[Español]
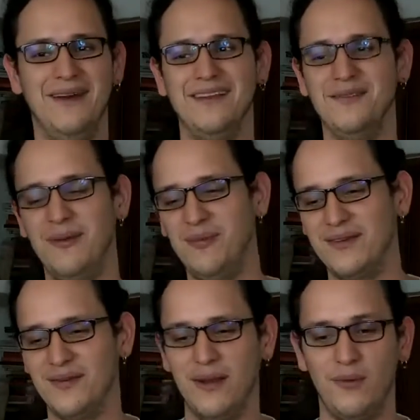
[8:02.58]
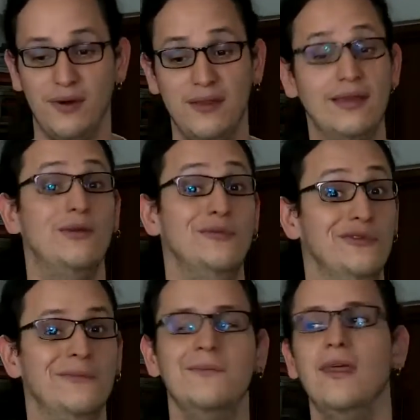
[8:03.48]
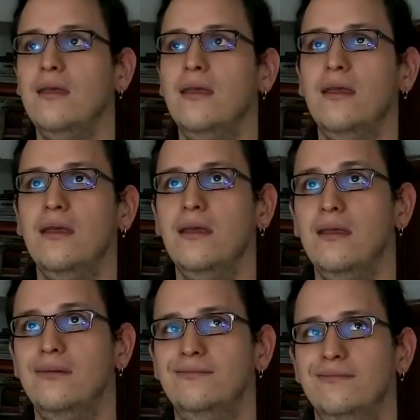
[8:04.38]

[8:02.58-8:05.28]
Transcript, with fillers: que no eres una persona aburrida y común. Y